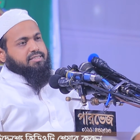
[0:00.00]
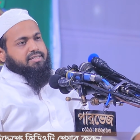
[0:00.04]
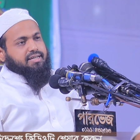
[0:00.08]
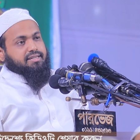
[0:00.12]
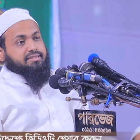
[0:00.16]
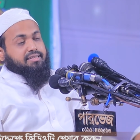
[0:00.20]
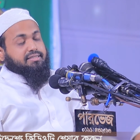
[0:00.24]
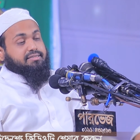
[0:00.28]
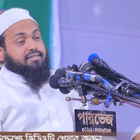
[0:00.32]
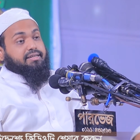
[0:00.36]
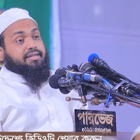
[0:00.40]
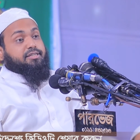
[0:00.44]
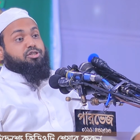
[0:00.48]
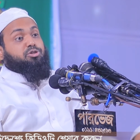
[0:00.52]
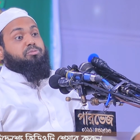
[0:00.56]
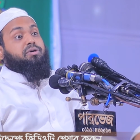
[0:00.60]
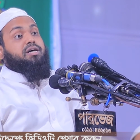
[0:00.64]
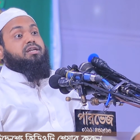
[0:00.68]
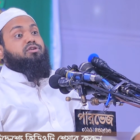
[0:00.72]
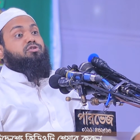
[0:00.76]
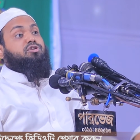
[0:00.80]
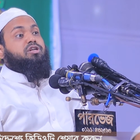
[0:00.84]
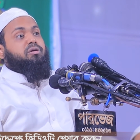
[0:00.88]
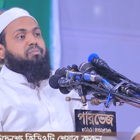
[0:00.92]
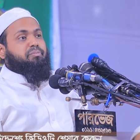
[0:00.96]
সাত হাজার একশো
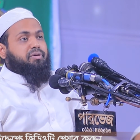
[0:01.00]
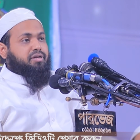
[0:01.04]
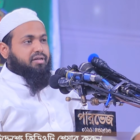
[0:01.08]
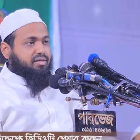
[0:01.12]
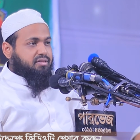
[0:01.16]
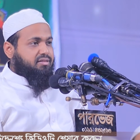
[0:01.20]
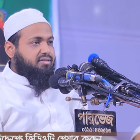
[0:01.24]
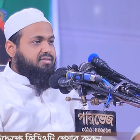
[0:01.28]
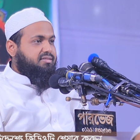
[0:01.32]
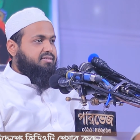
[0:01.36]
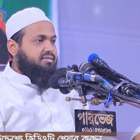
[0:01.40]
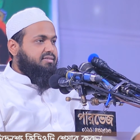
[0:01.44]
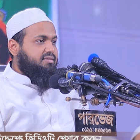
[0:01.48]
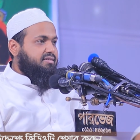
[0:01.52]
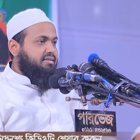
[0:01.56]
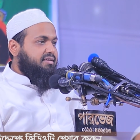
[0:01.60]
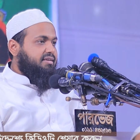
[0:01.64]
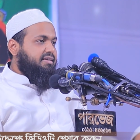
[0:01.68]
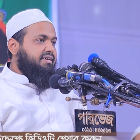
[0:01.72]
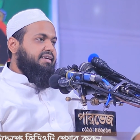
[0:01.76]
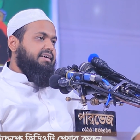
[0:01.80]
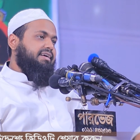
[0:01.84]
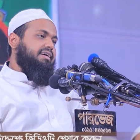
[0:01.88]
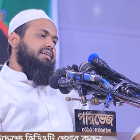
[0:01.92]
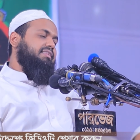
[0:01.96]
বান্ন নম্বর হাদিস
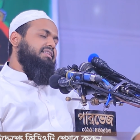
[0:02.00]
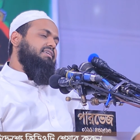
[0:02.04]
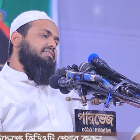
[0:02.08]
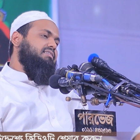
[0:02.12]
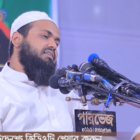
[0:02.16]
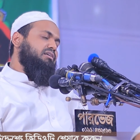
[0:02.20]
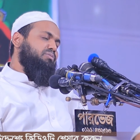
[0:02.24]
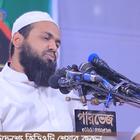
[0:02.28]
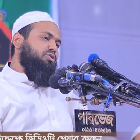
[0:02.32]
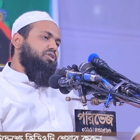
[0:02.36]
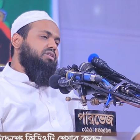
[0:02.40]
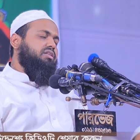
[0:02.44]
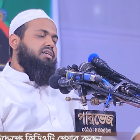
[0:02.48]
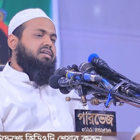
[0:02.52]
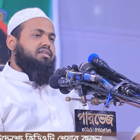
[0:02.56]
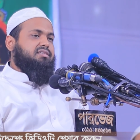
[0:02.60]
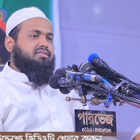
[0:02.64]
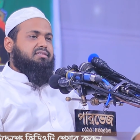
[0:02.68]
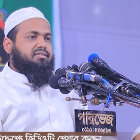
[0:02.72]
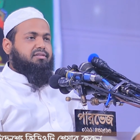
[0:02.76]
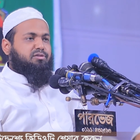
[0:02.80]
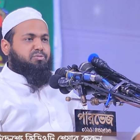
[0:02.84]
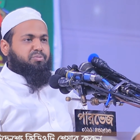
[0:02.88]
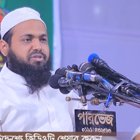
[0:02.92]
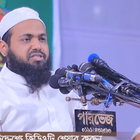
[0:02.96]
এ হাদিসের মধ্যে
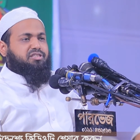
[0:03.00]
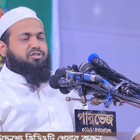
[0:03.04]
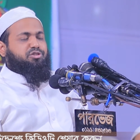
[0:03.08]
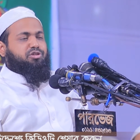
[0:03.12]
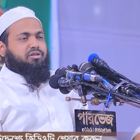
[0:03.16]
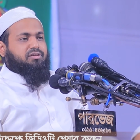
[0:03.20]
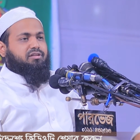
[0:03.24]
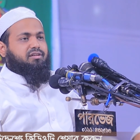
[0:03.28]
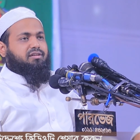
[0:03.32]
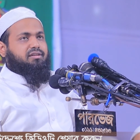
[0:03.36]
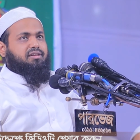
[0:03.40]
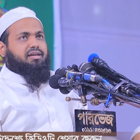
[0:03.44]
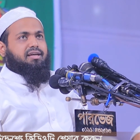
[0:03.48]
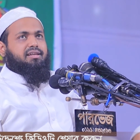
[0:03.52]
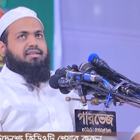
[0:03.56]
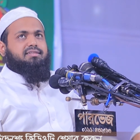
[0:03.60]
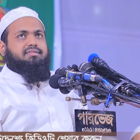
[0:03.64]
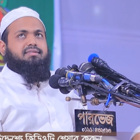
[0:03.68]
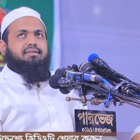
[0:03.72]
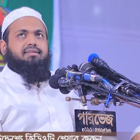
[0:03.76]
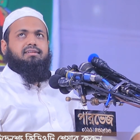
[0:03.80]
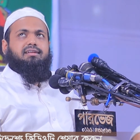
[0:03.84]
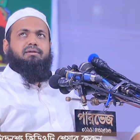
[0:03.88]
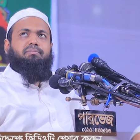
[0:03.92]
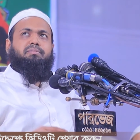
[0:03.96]
আসছে নবীজি সাল্লাহ আলি
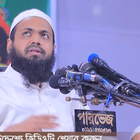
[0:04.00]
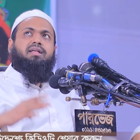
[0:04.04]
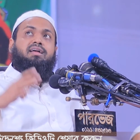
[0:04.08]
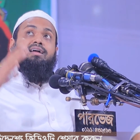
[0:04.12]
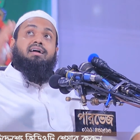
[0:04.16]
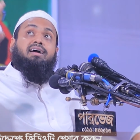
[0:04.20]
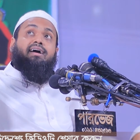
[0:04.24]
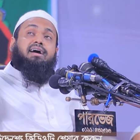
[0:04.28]
সাল্লাম